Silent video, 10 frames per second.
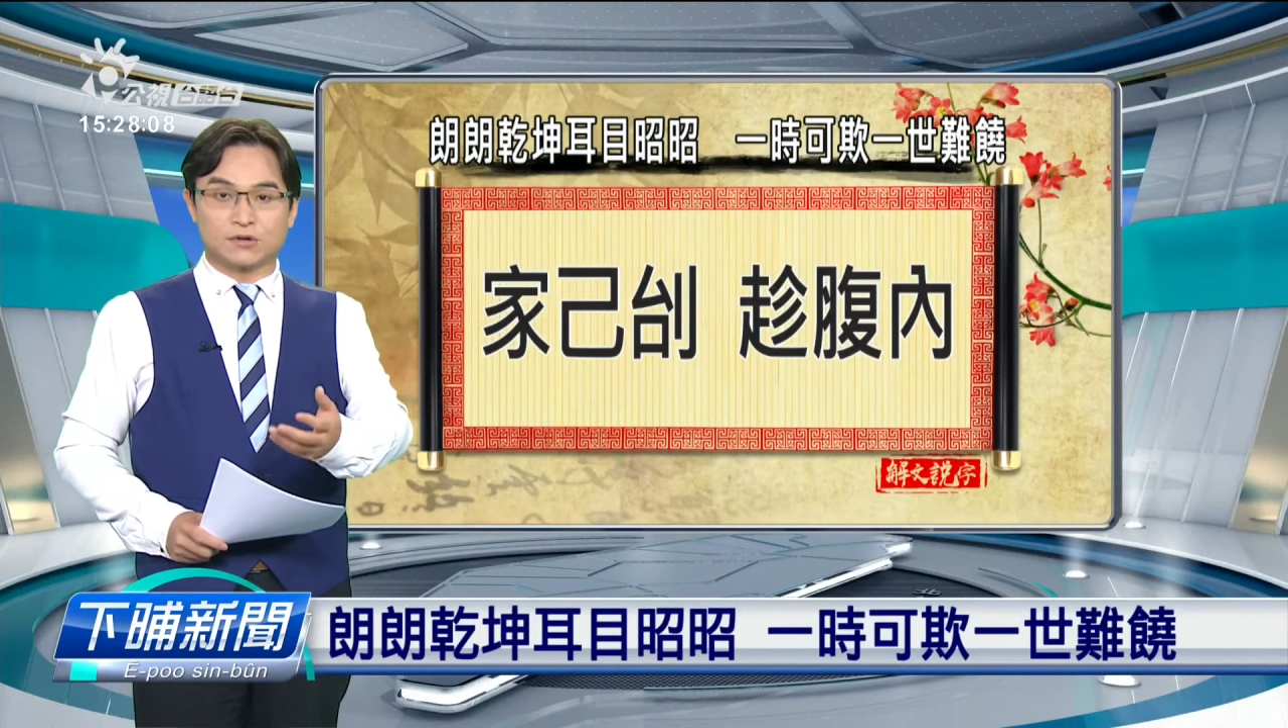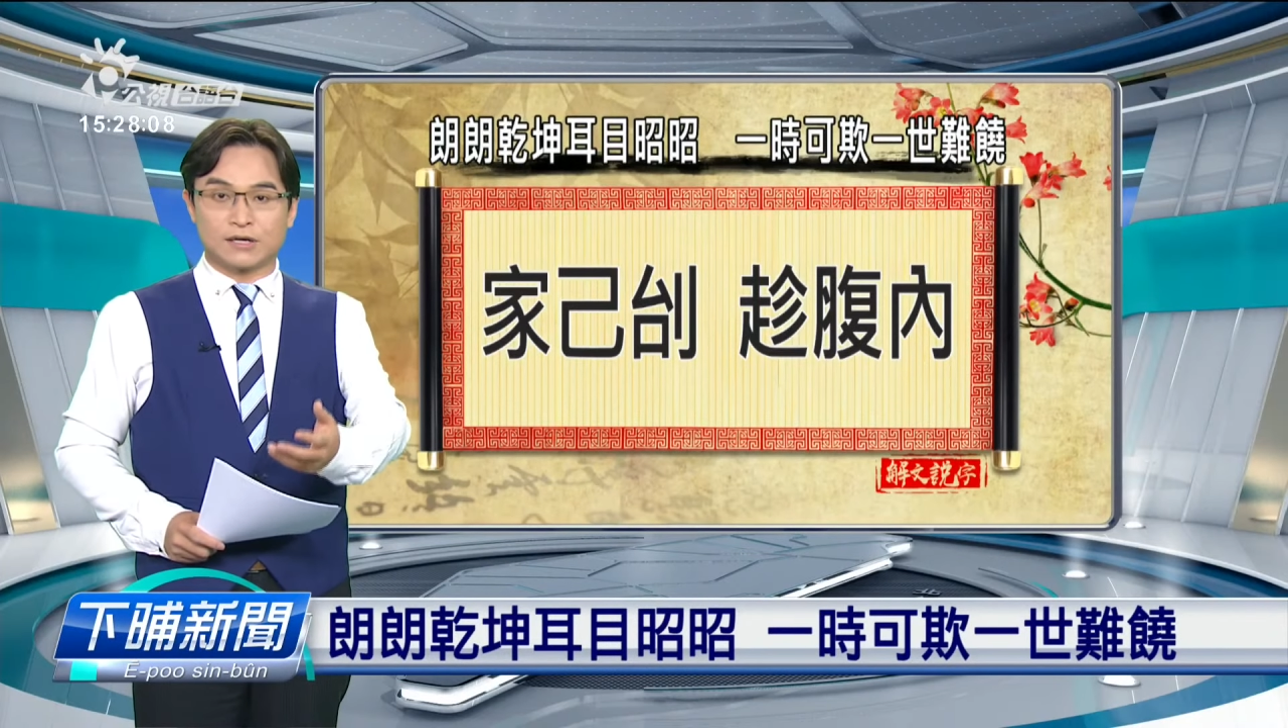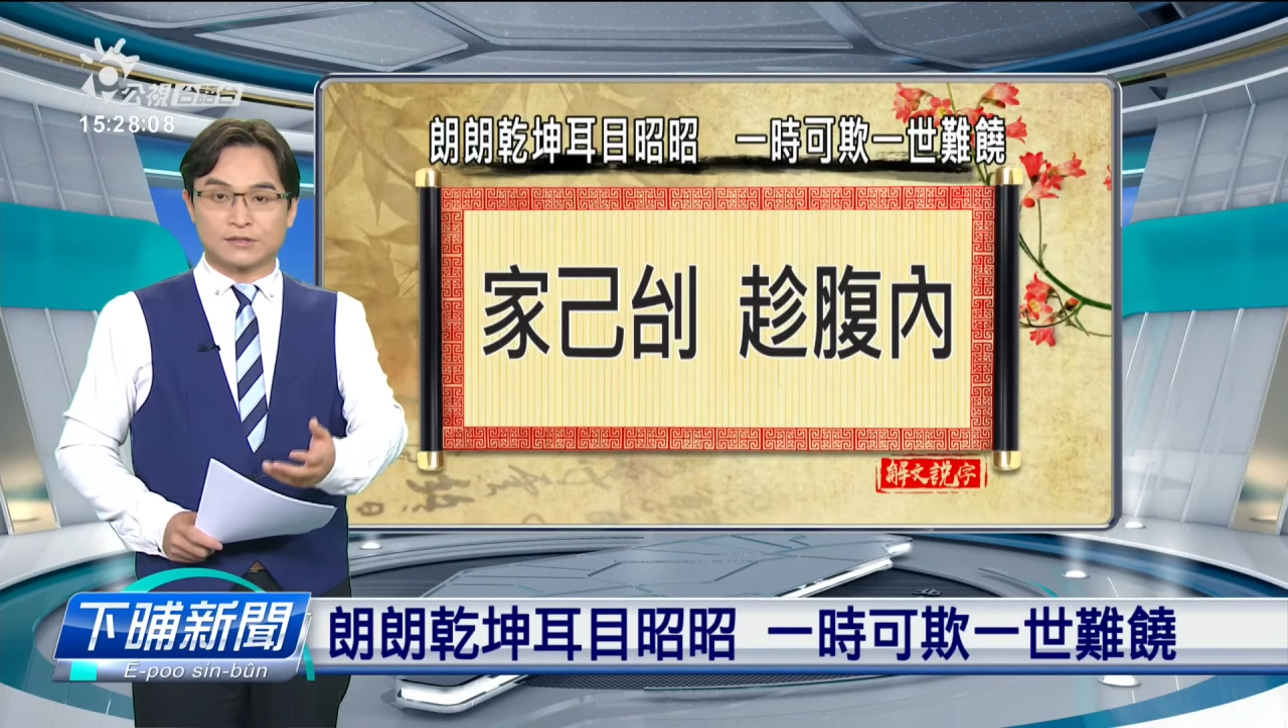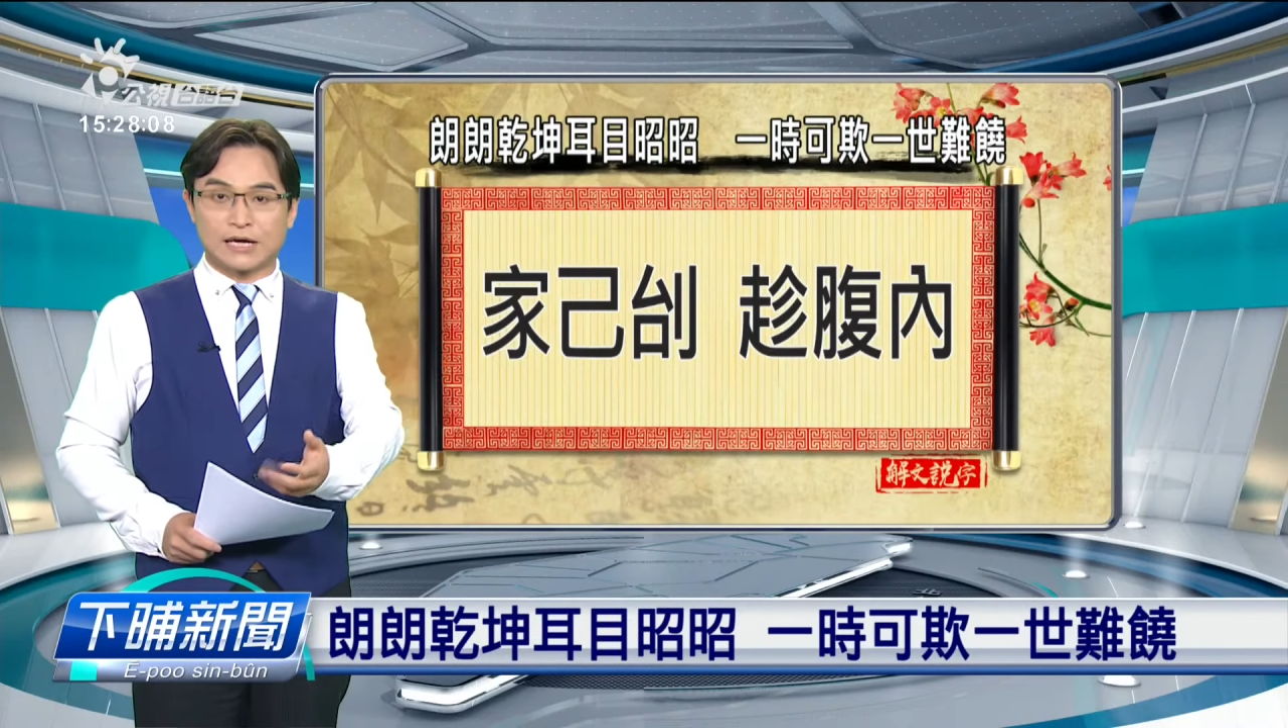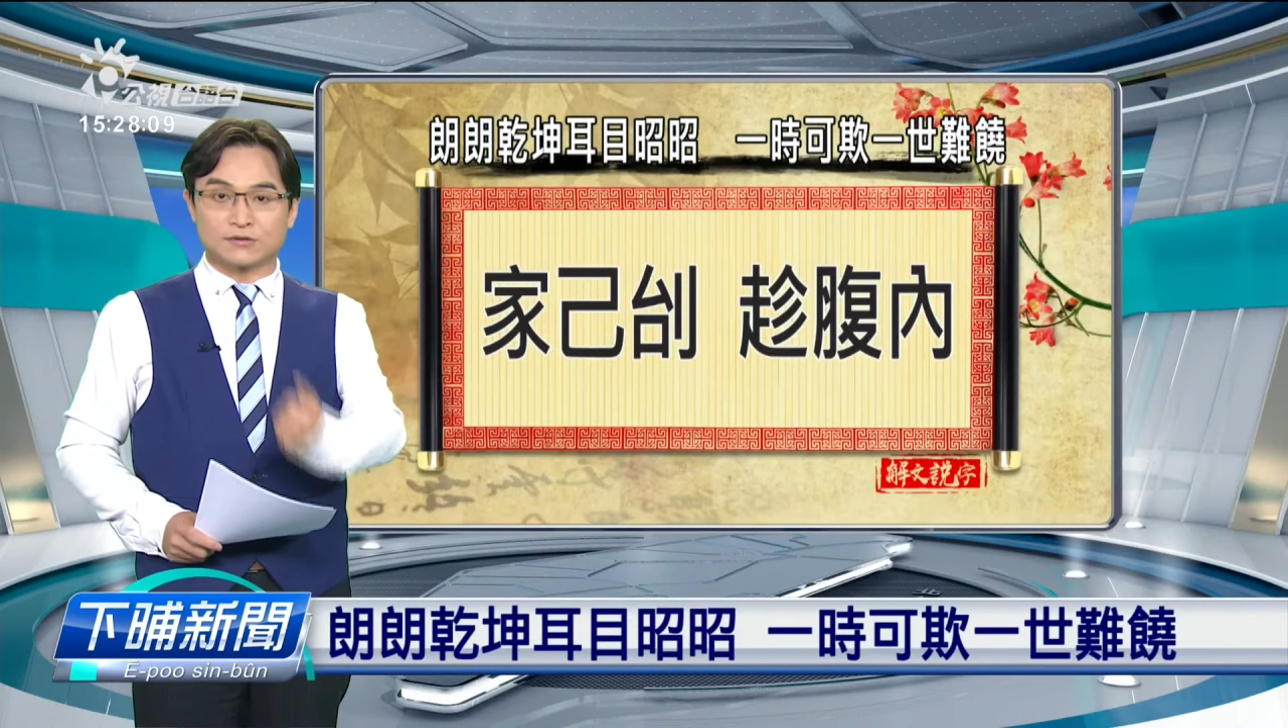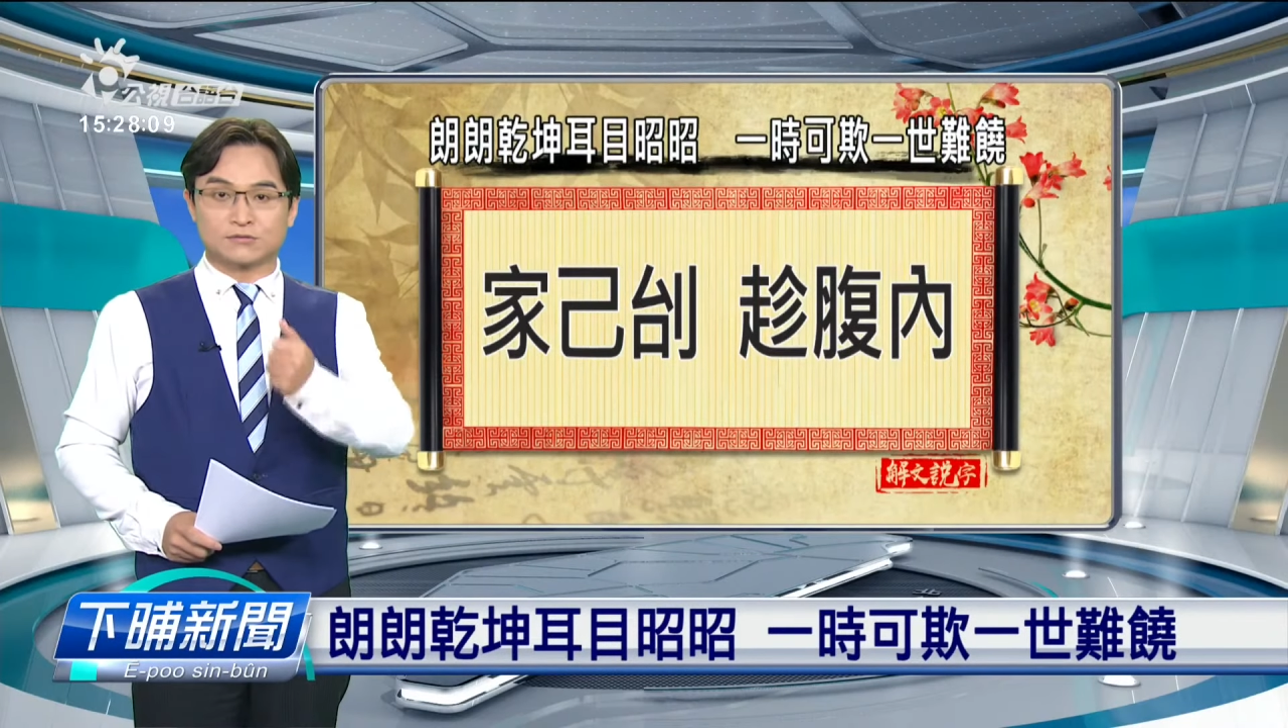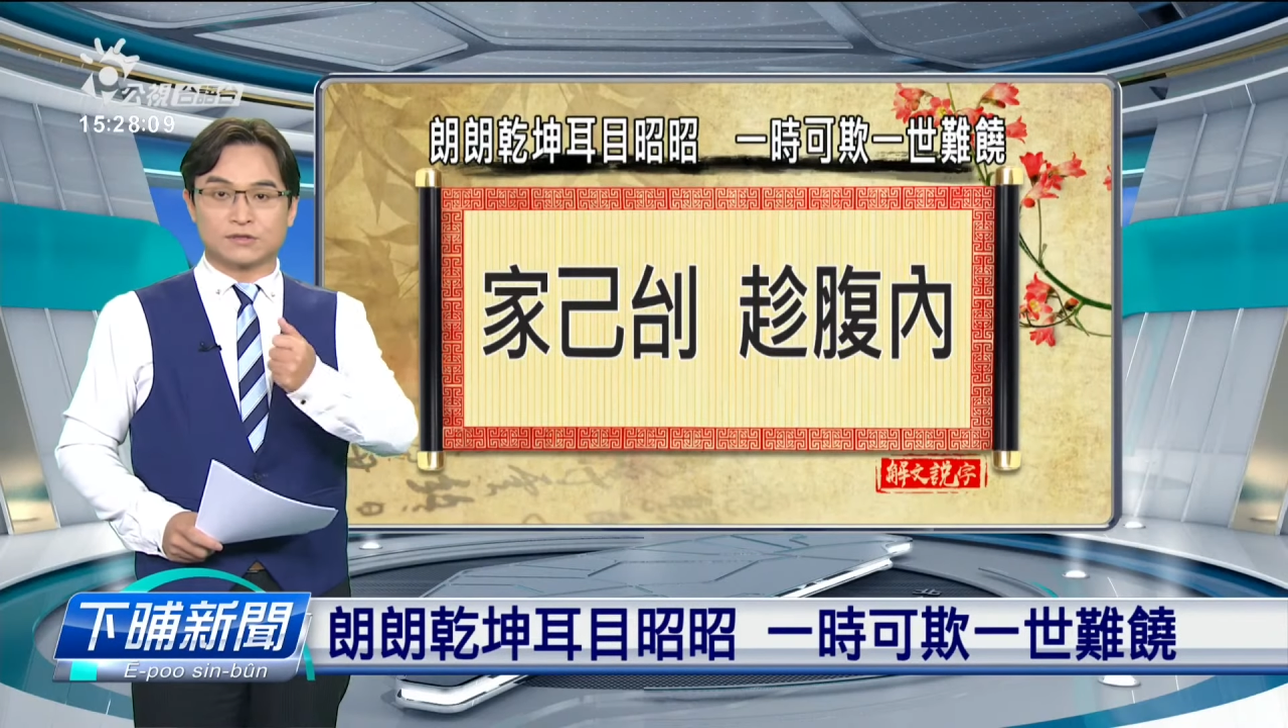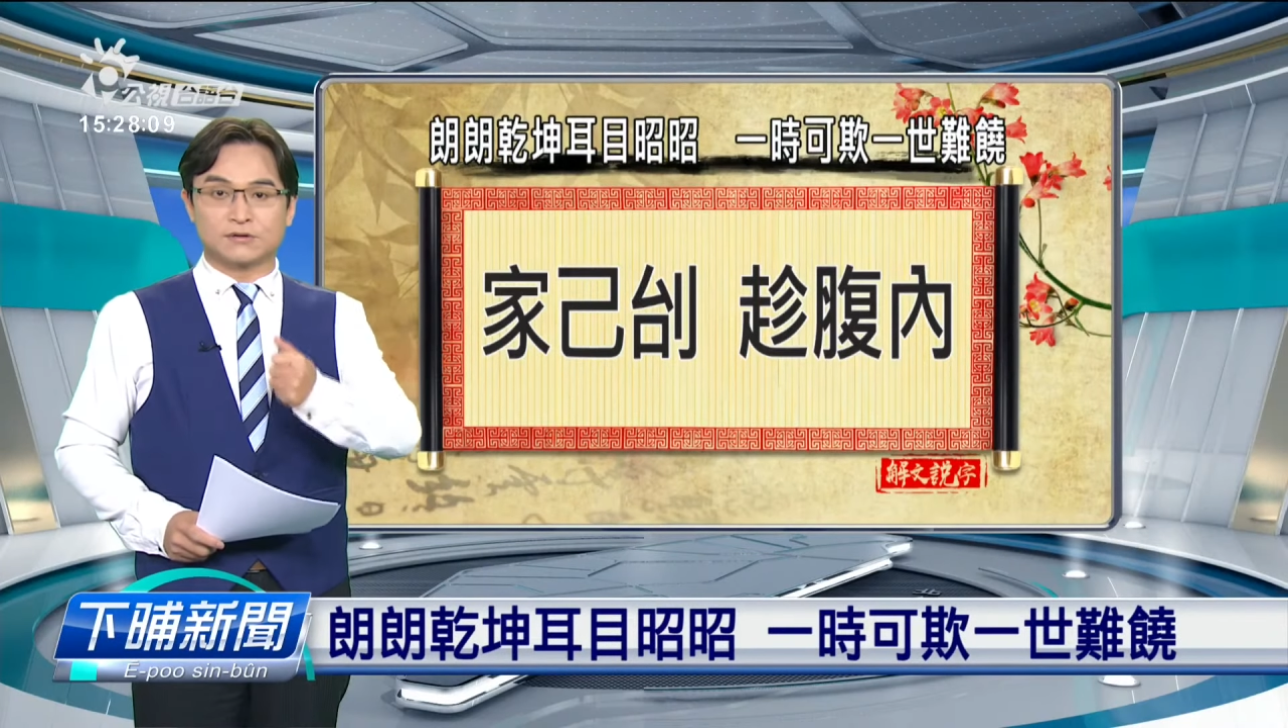做董事